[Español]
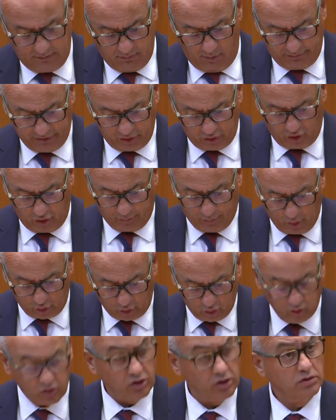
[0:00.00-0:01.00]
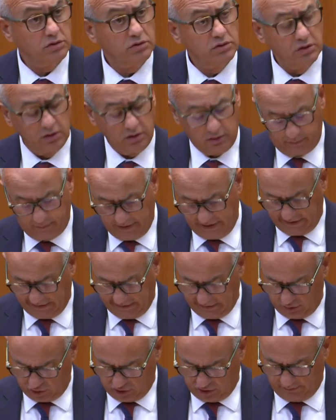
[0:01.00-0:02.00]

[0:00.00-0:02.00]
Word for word: es el momento oportuno para que